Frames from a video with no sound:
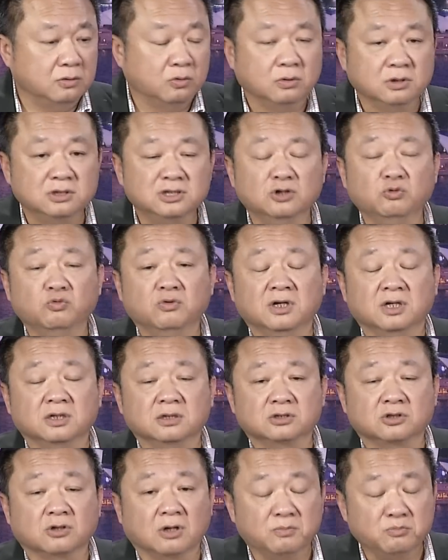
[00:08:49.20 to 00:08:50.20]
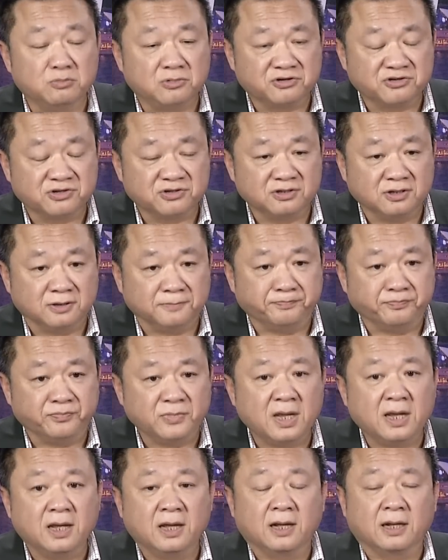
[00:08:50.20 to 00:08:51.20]
của chính quyền Scott Morrison
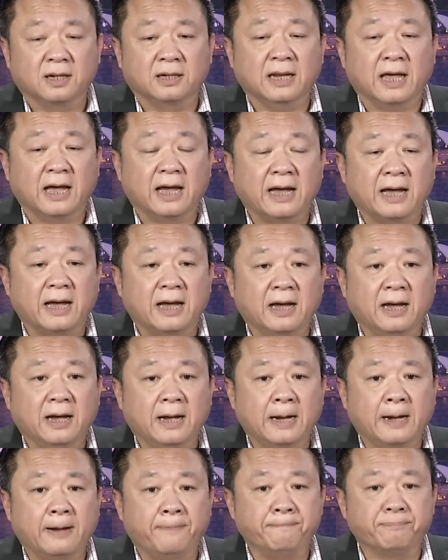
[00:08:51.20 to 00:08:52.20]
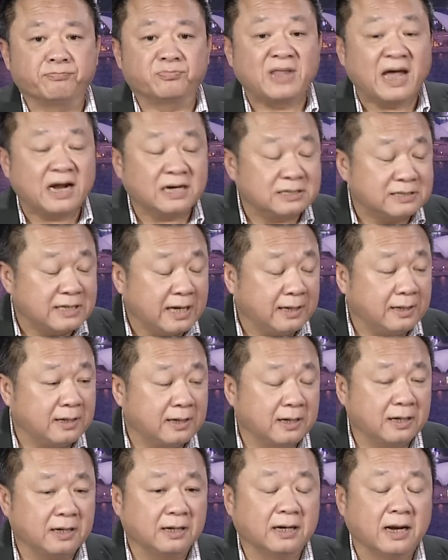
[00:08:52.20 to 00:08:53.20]
đã um, tắc trách
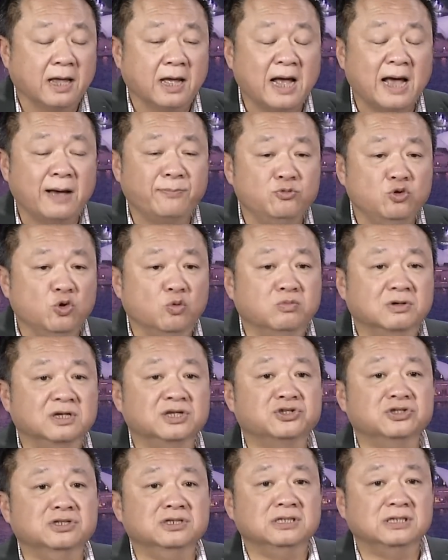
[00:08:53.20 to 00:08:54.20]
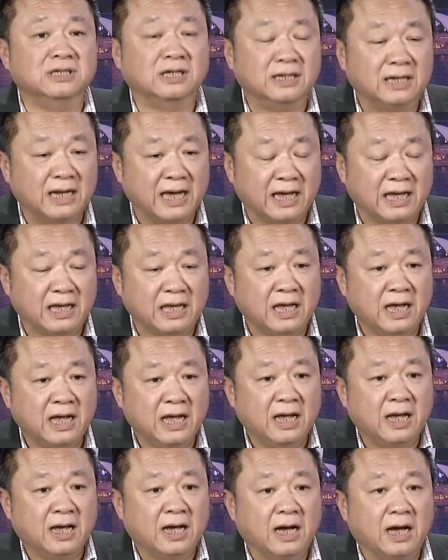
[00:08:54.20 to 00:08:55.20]
đã áp dụng cái chương trình này
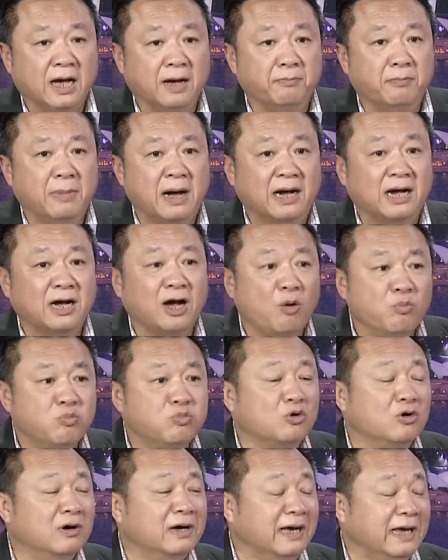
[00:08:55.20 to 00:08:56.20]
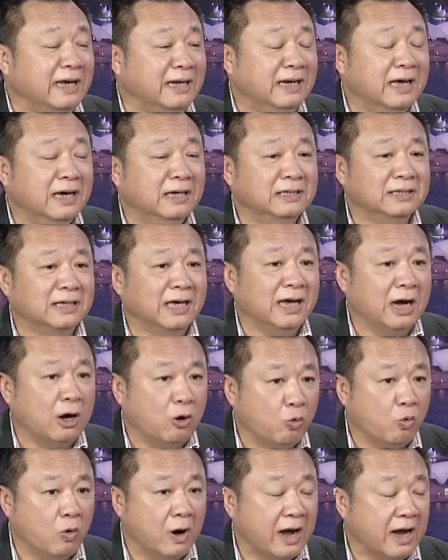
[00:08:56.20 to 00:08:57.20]
à, mà không có nghĩ đến cái
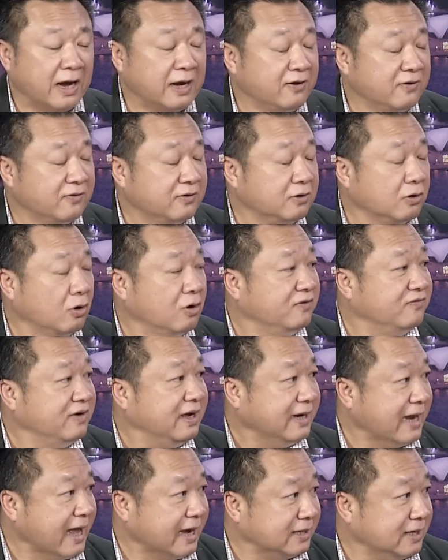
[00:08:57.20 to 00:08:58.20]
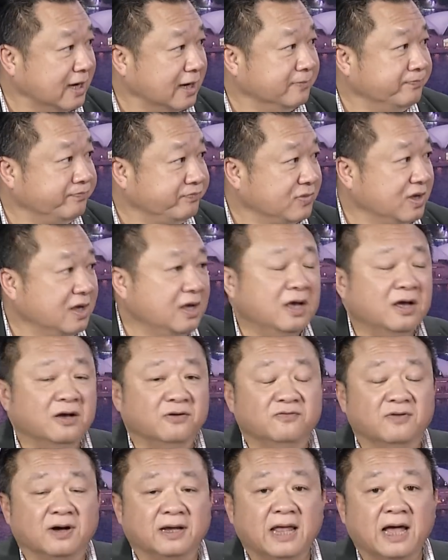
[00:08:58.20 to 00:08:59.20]
hậu quả đối với nạn nhân
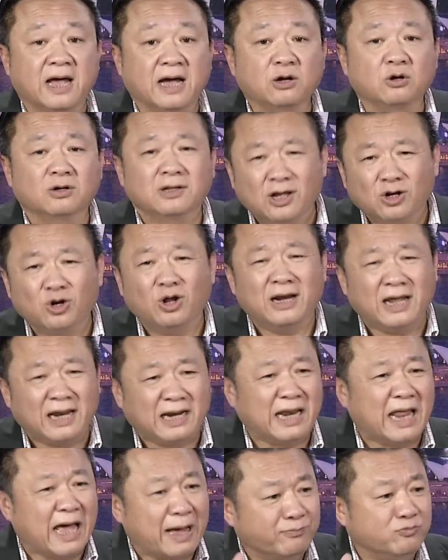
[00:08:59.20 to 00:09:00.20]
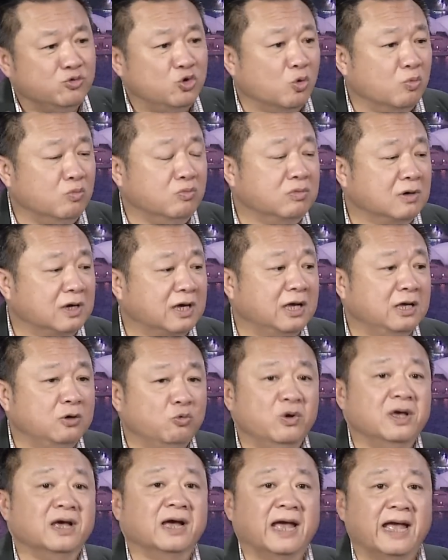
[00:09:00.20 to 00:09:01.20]
và đã có thể nói là lạm dụng cái
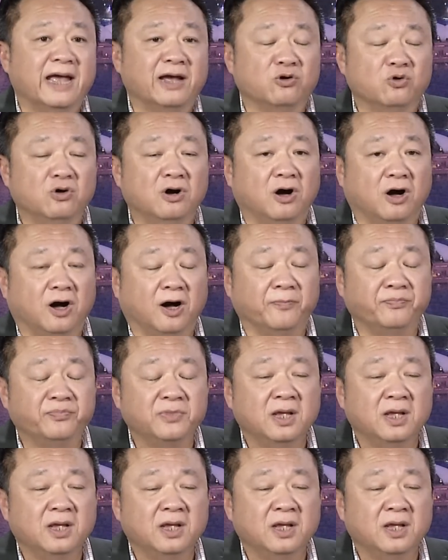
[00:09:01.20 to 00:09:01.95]
quyền hạn của họ